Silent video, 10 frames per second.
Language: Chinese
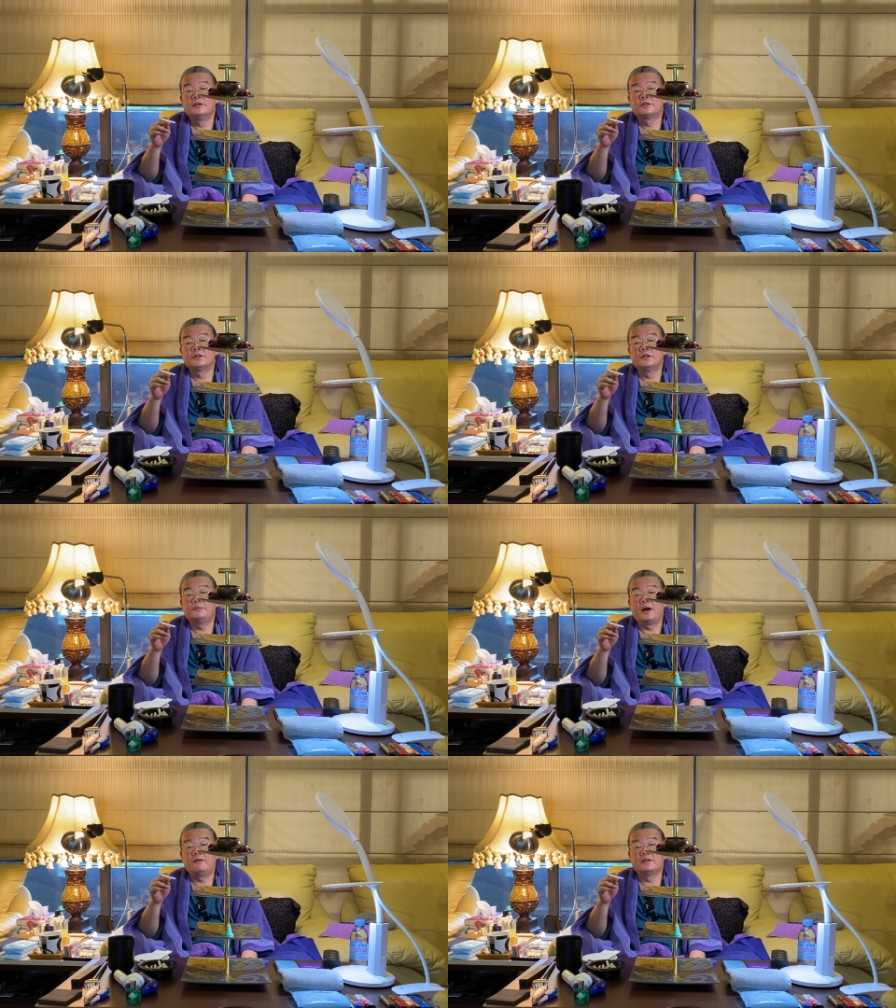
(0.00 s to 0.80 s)
设
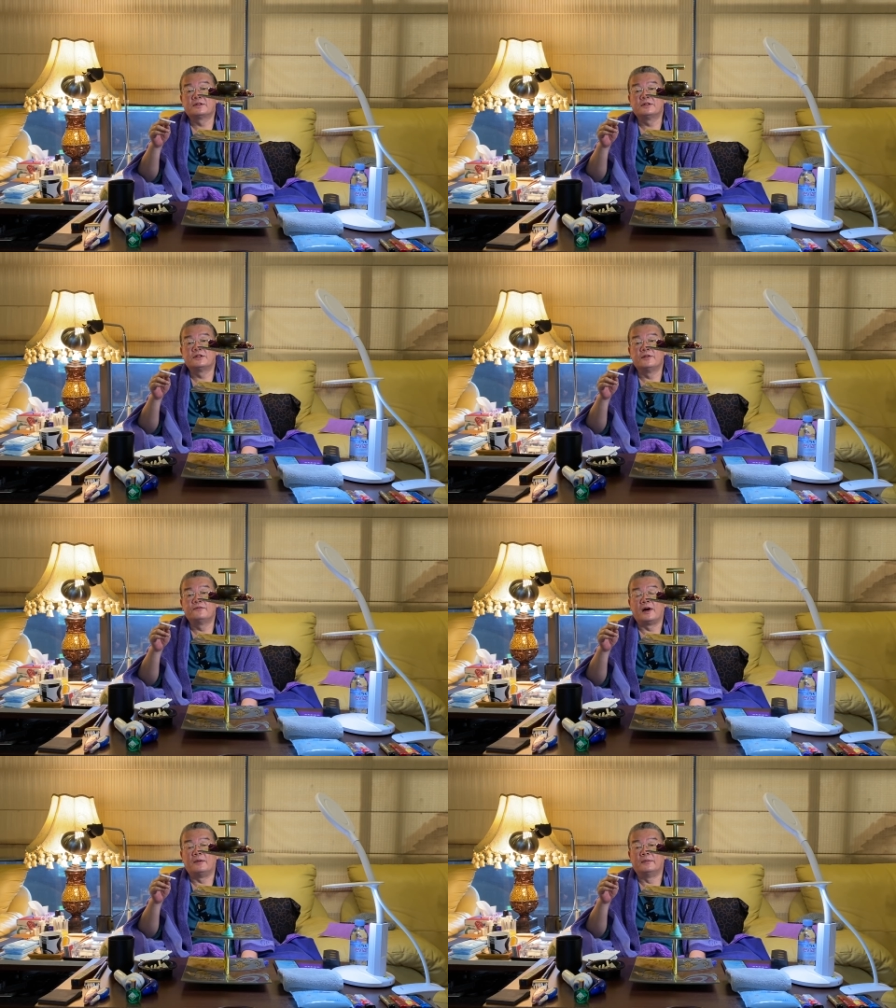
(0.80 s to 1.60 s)
八万四千
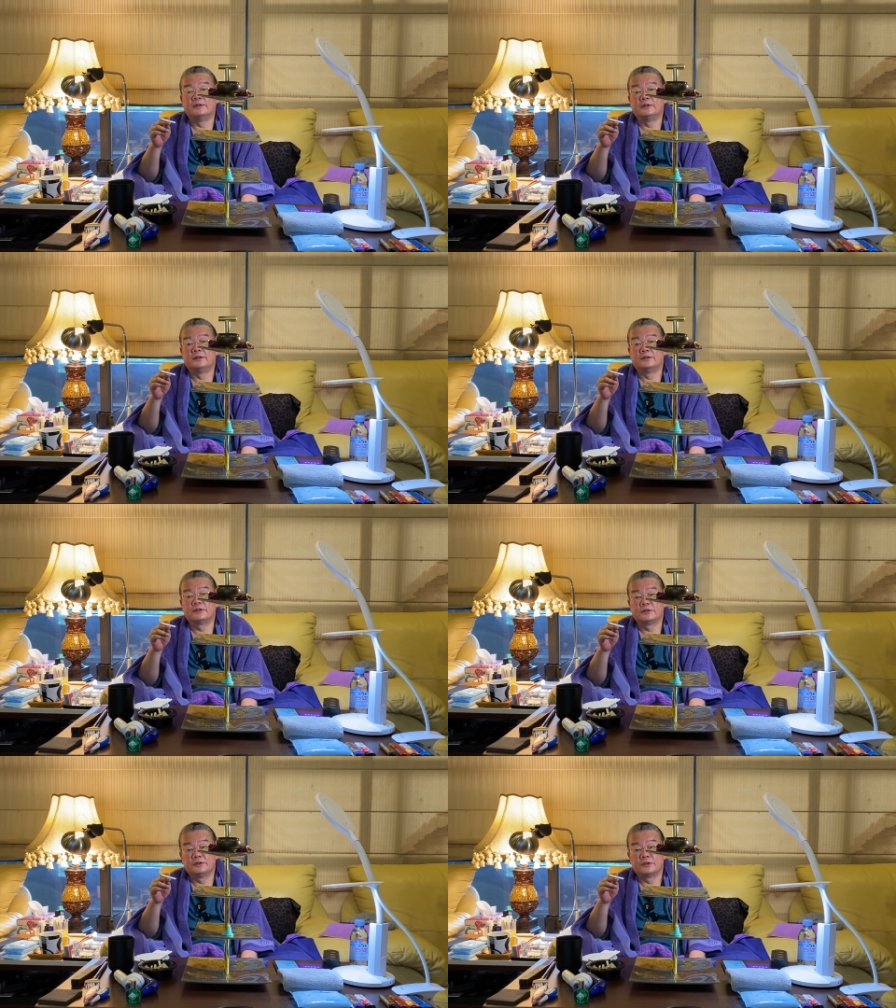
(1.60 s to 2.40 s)
法门哦，
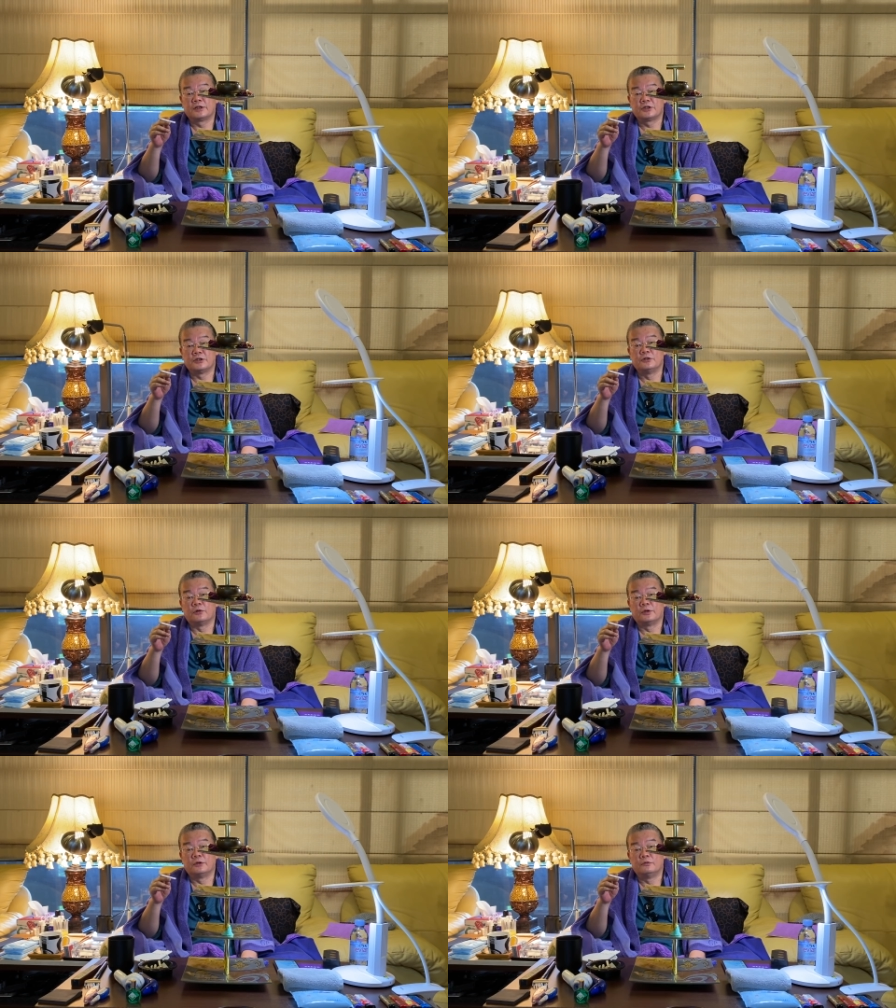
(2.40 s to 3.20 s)
这是一个形
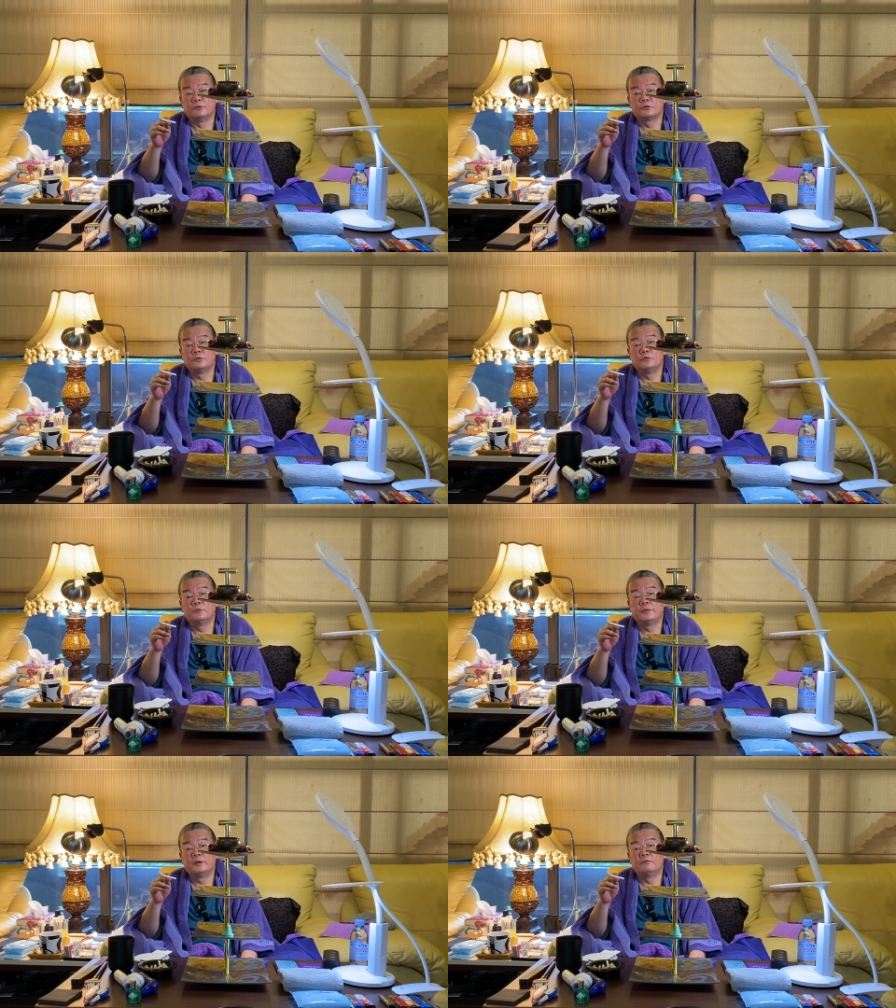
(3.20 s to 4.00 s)
容了无数无
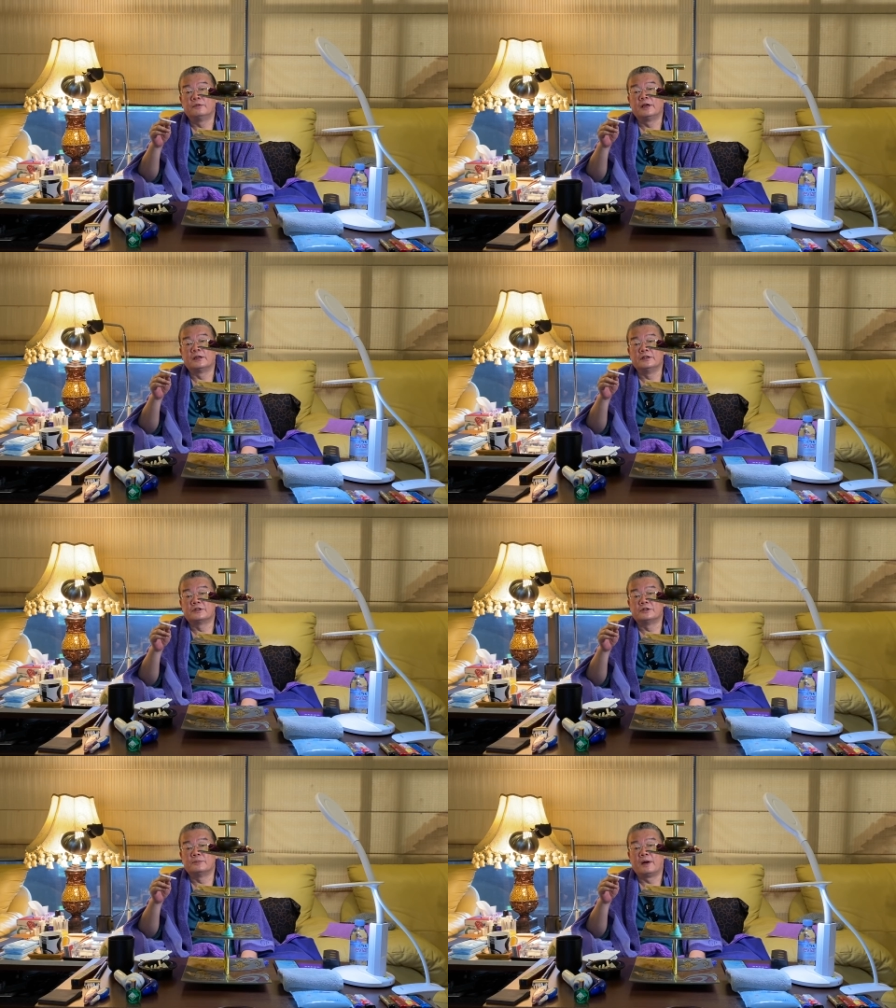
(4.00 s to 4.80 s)
边无量的意
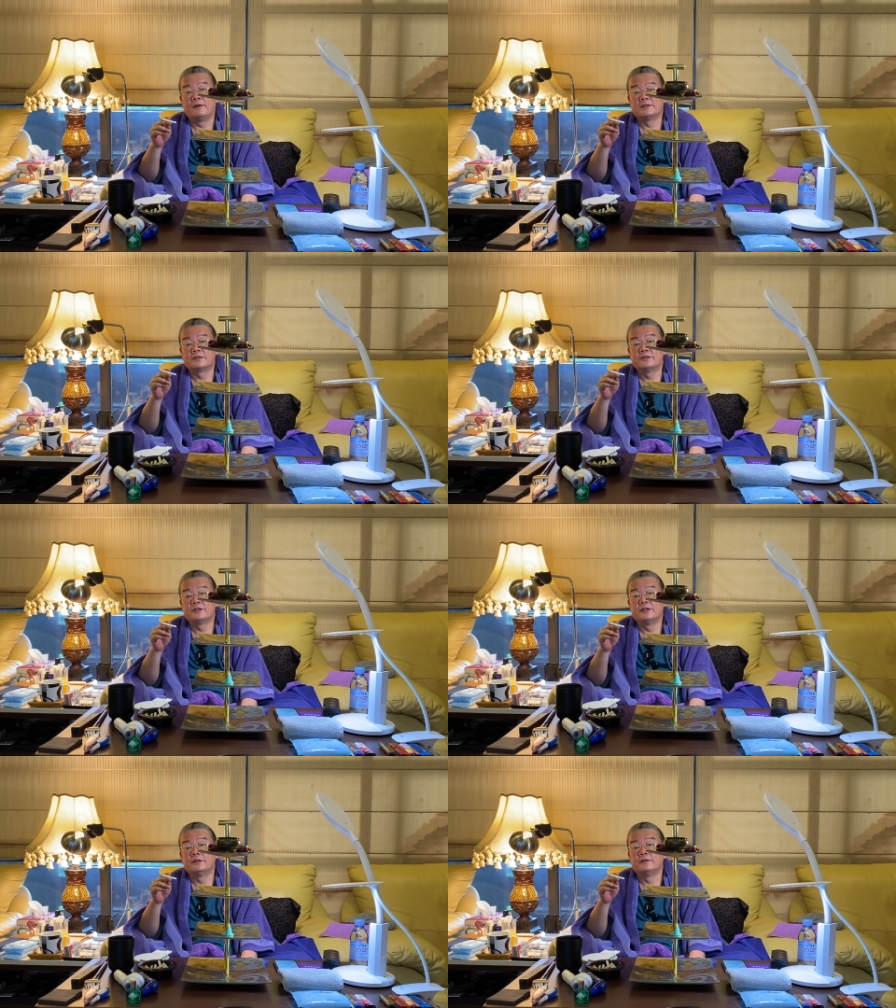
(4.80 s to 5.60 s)
思，以八万四
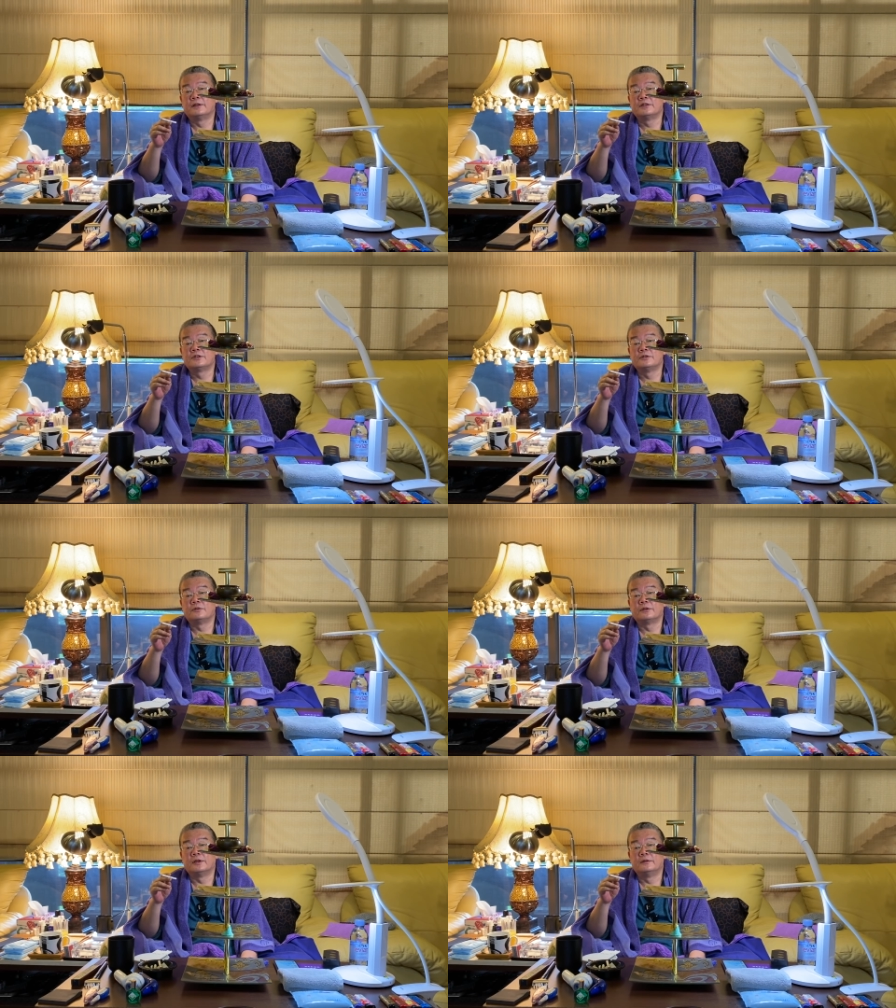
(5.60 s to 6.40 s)
千然后来形
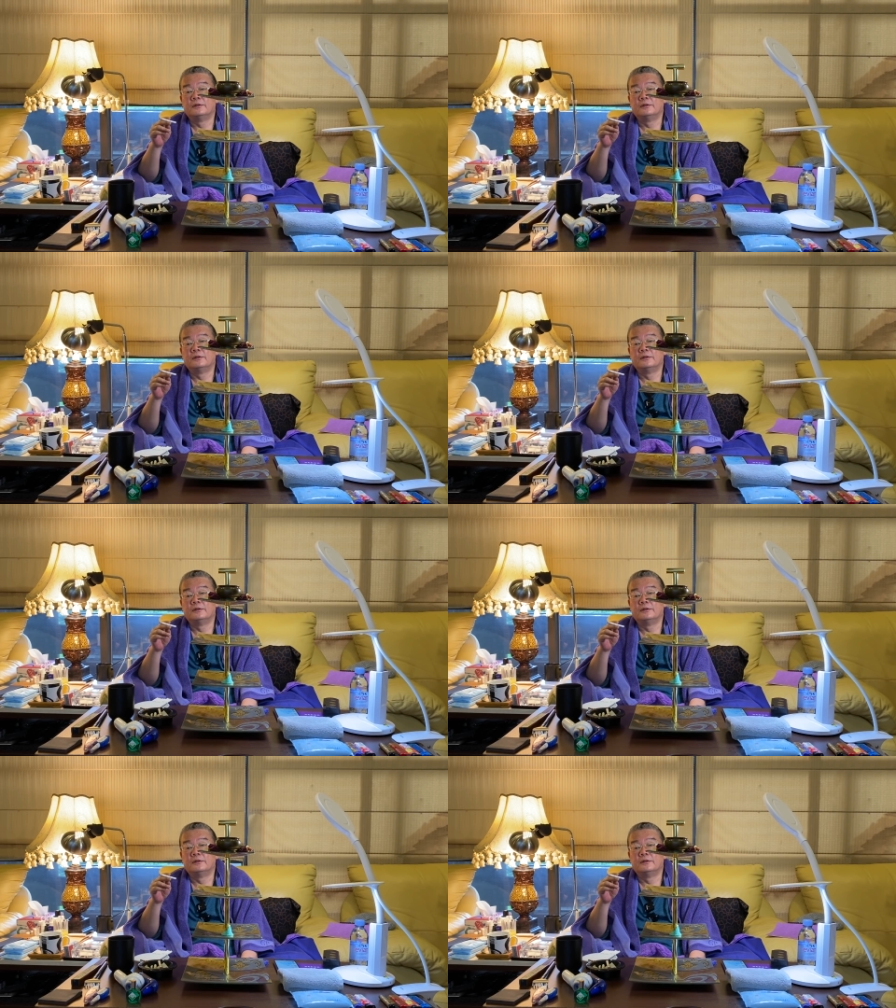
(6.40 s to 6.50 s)
容了。